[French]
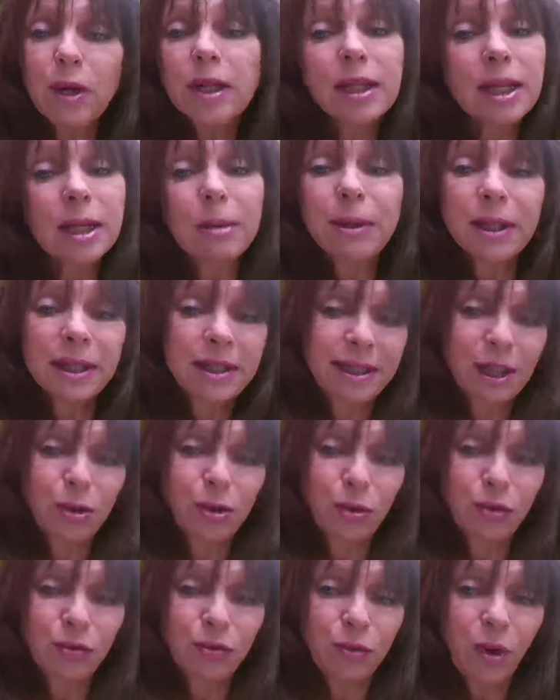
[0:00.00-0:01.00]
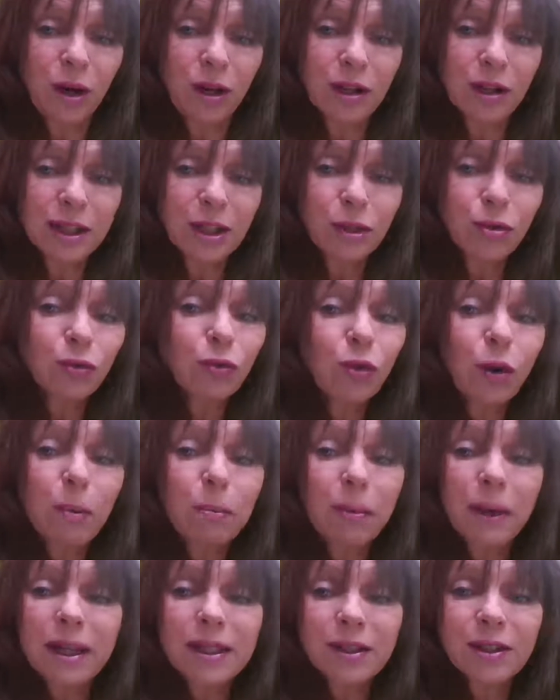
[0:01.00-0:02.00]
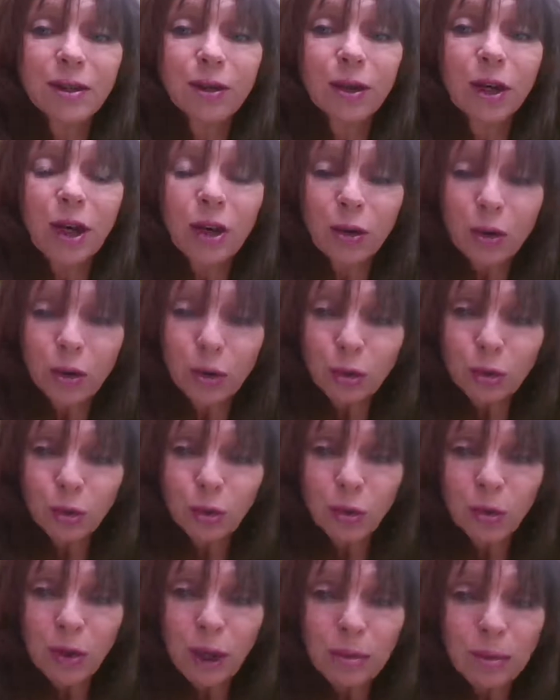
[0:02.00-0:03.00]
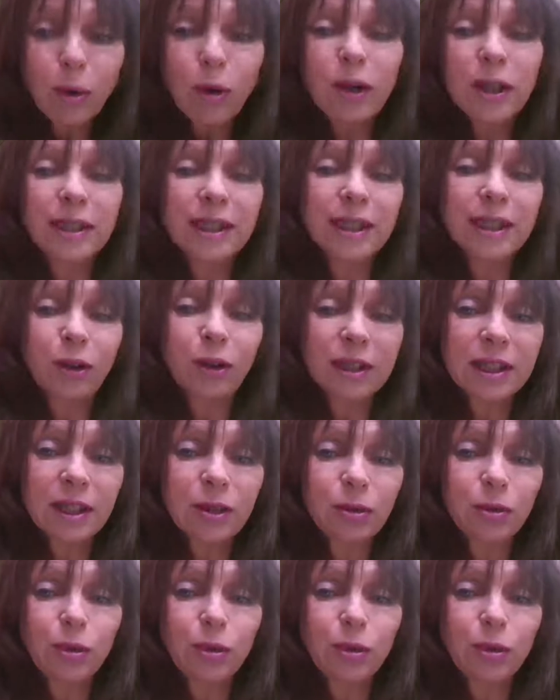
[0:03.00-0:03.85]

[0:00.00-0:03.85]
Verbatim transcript: eh bien ça se voit, ça se voit presque quand on, apprend à décortiquer,